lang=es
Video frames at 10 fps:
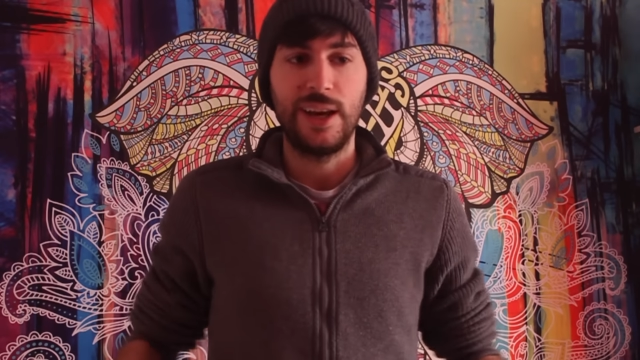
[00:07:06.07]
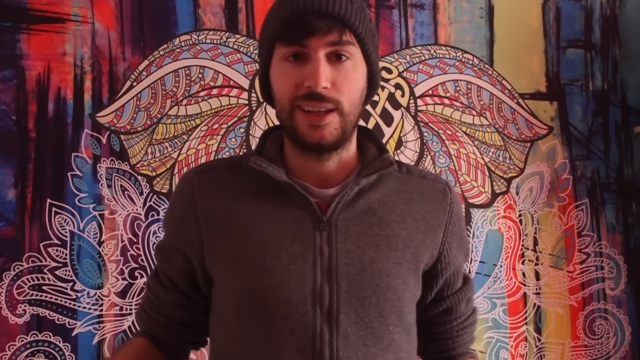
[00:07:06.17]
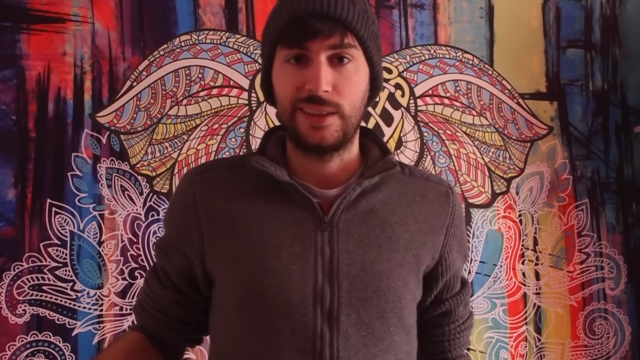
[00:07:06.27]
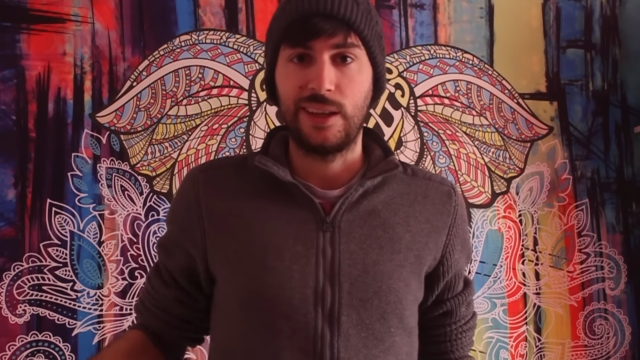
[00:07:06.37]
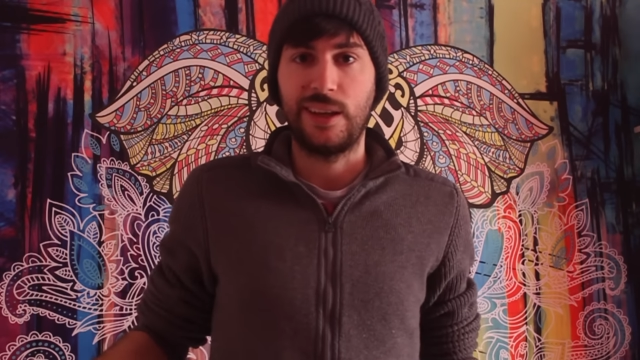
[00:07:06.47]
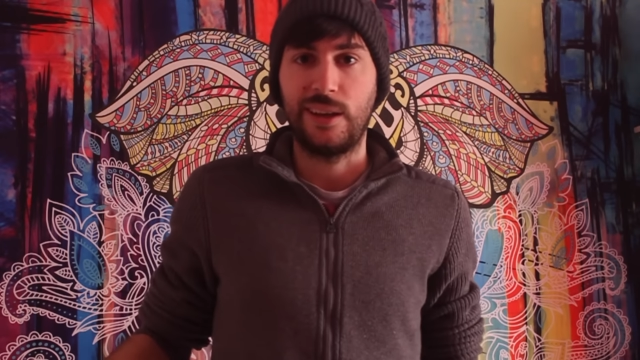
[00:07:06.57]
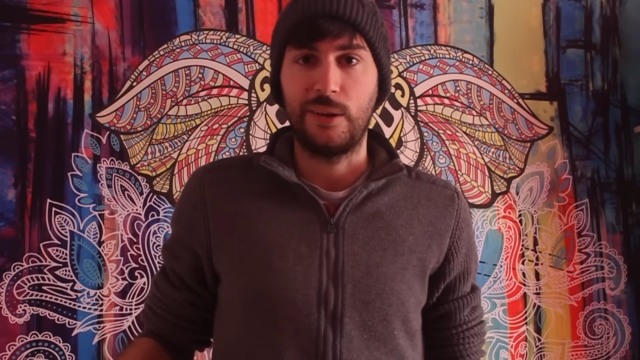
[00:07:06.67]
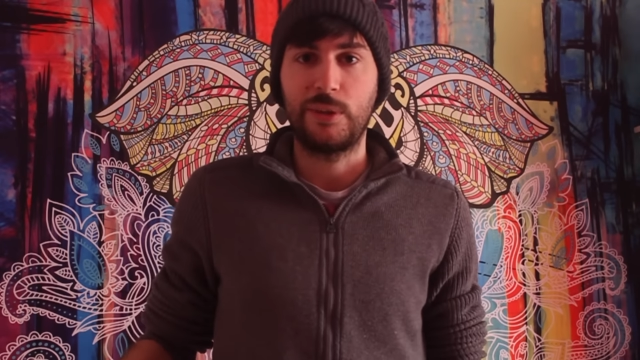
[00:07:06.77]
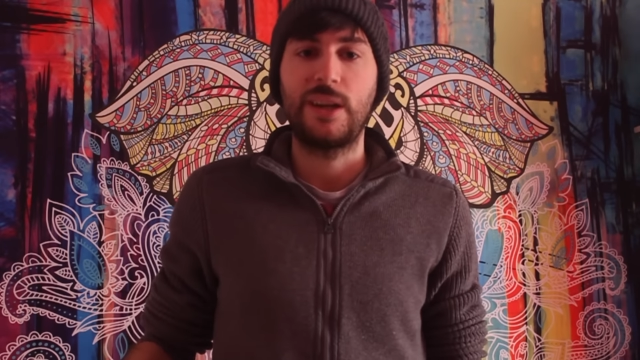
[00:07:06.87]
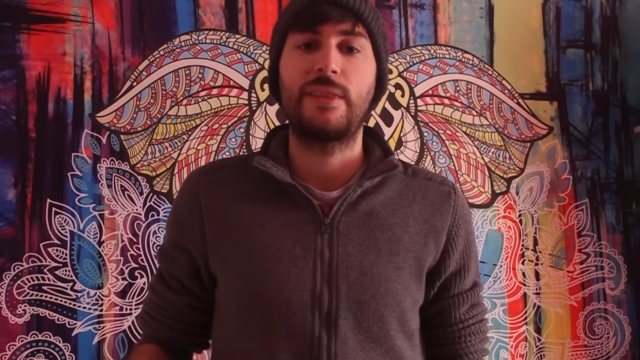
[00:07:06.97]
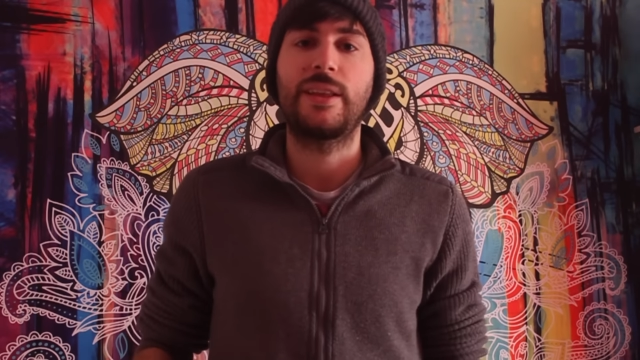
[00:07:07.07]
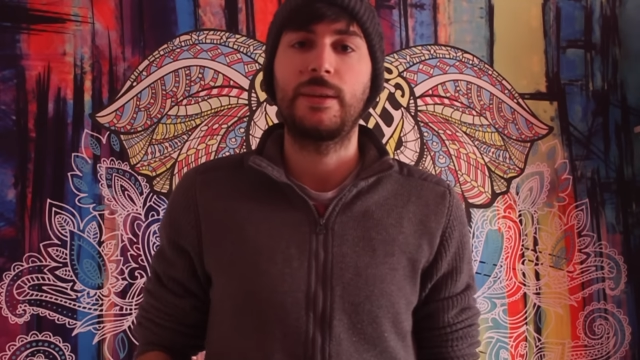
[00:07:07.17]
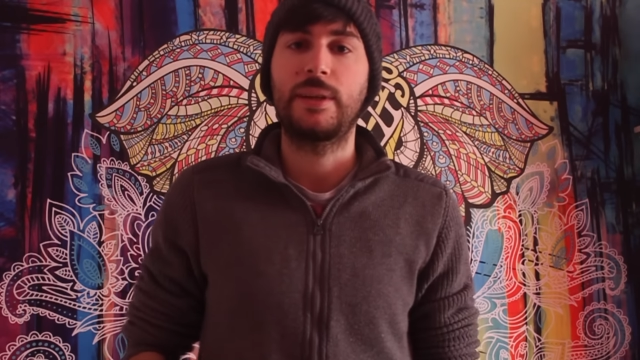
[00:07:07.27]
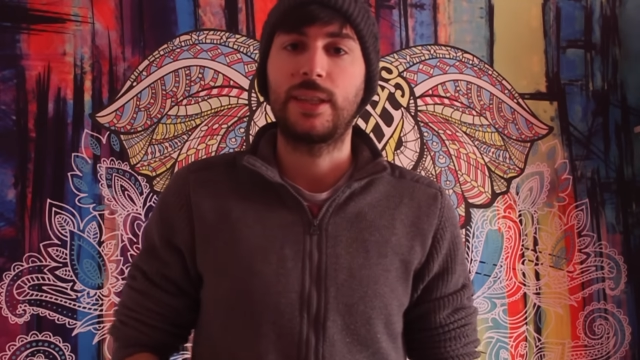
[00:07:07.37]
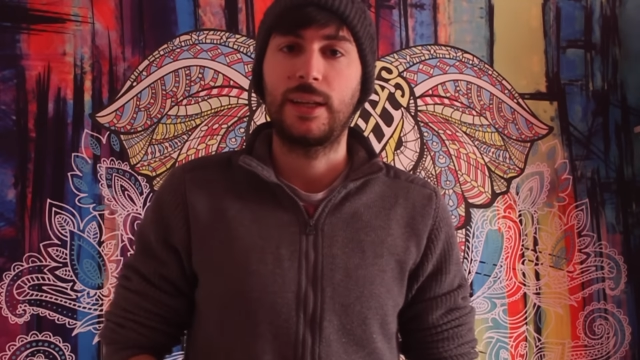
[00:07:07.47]
ante una
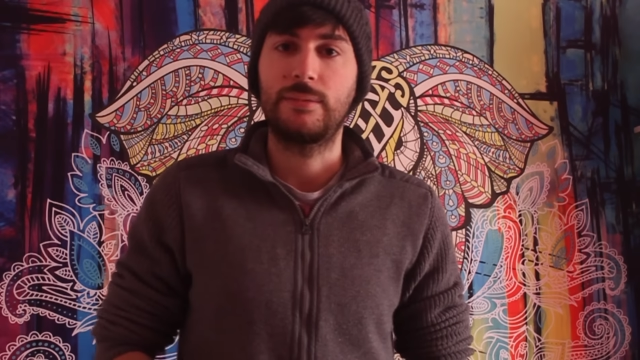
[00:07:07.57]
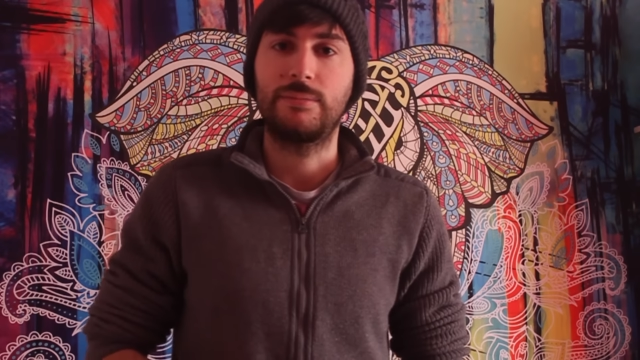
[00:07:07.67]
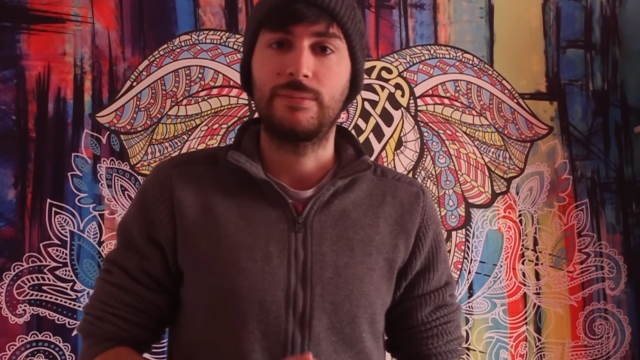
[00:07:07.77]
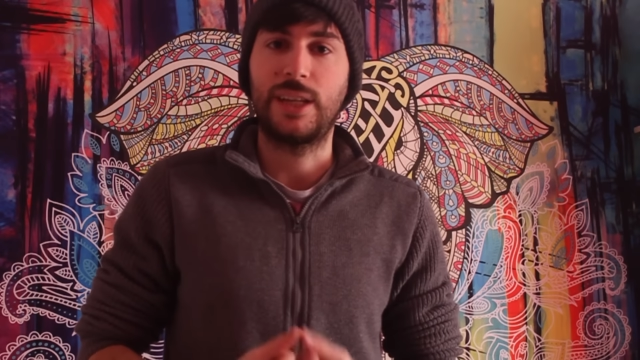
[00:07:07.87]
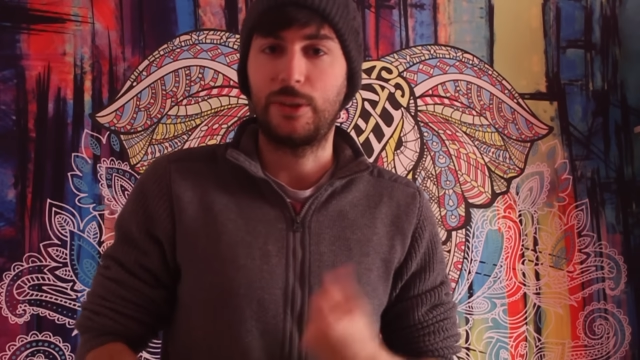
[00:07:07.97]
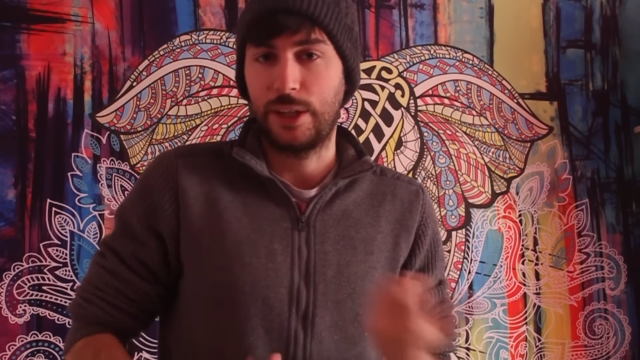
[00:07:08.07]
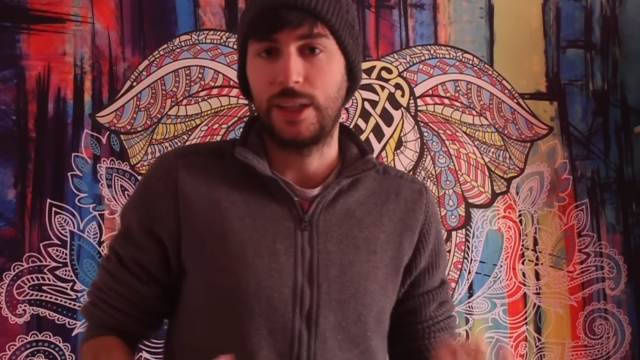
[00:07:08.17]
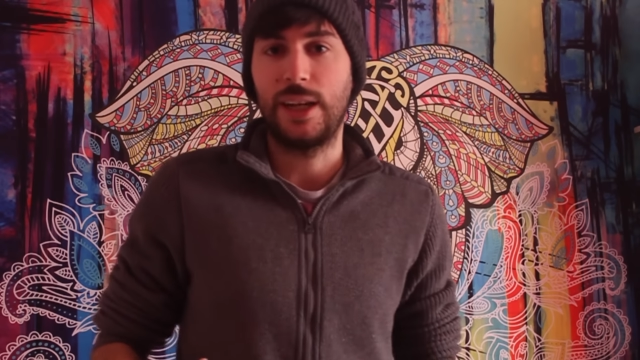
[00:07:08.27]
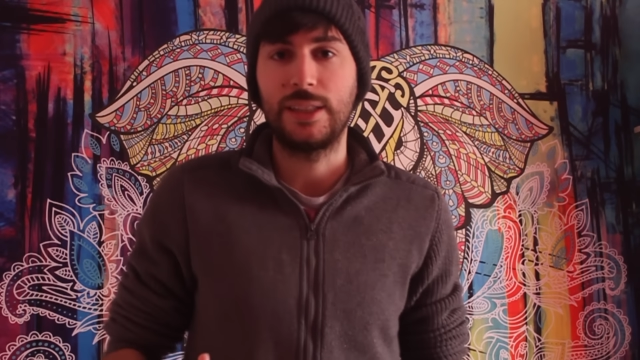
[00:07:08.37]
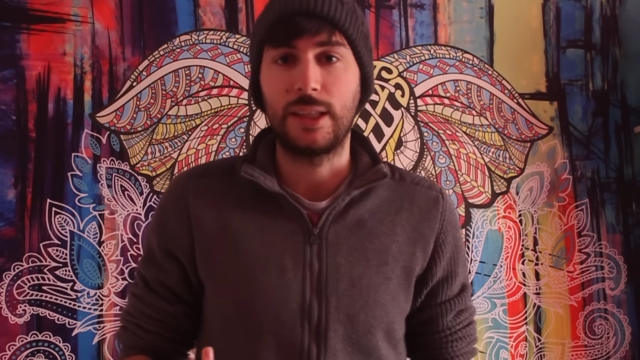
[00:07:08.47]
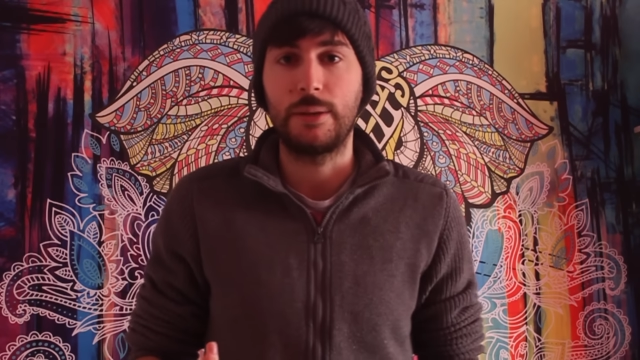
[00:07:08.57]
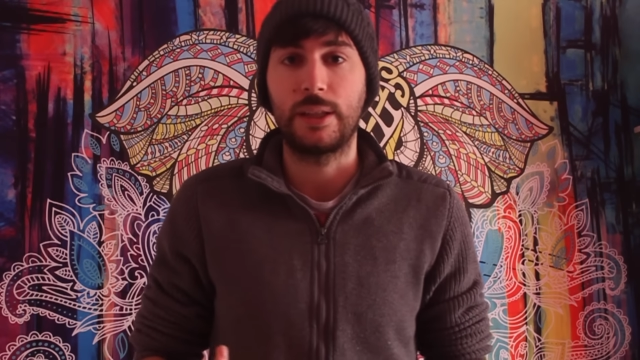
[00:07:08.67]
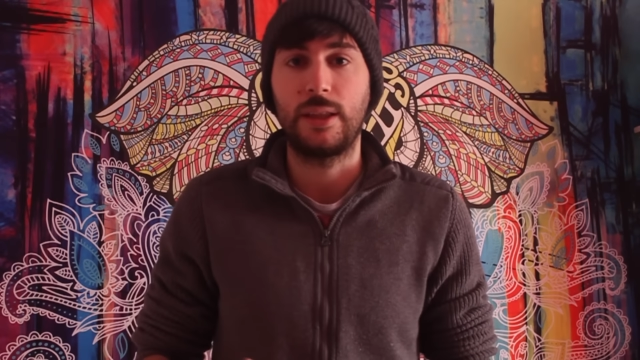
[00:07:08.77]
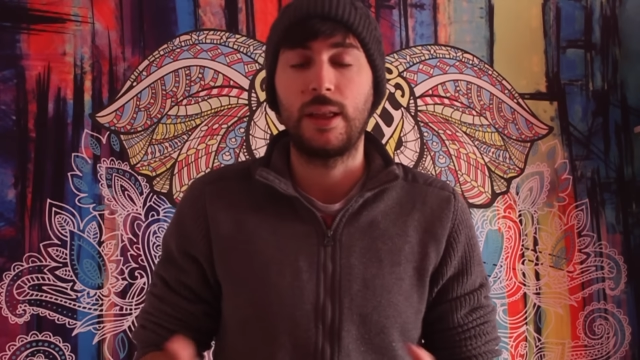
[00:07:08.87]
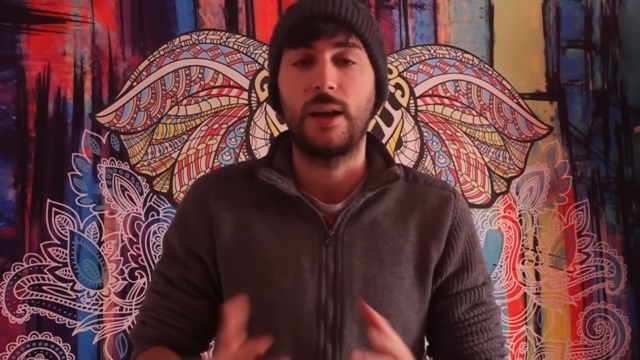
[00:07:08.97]
iniciativa tan, tan original y tan
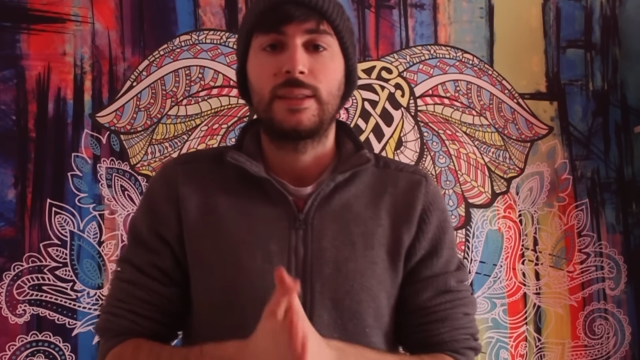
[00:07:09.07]
divertida.